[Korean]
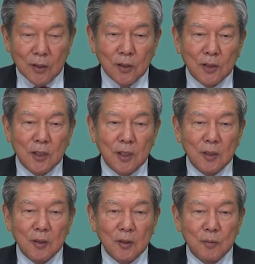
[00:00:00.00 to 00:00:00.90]
그것이
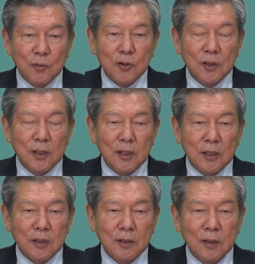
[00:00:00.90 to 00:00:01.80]
무슨
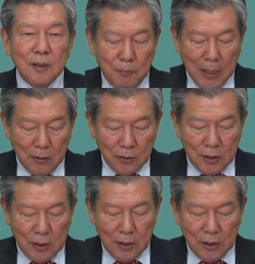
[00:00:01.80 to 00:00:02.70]
일이든
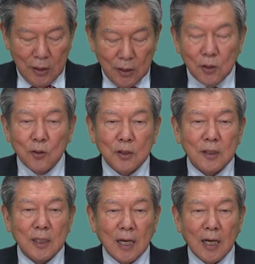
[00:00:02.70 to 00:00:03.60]
반드시
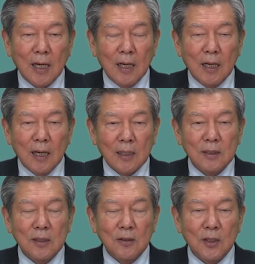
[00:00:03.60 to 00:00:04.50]
이루어진다 하는
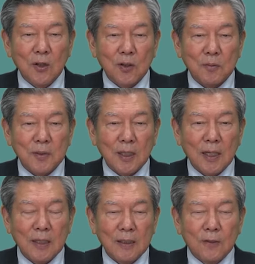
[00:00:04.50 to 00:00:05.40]
이런 내용입니다.